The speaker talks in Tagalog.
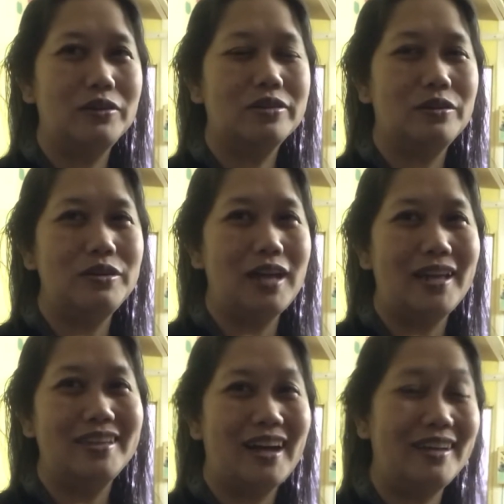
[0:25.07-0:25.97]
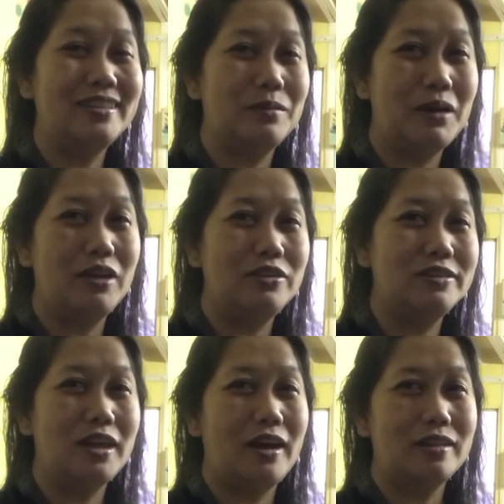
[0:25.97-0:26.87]
So yan guys, samahan nyo
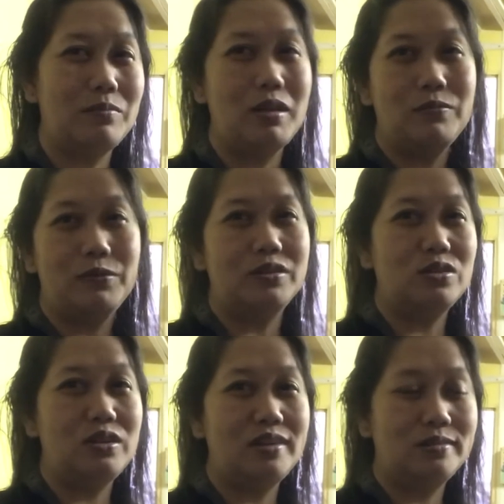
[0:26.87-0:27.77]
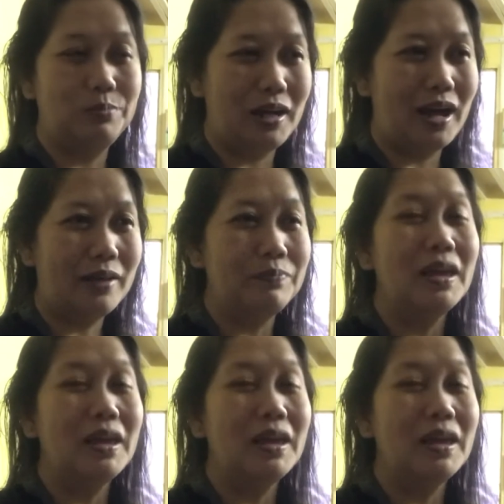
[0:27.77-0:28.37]
si Ate B for today's vlog.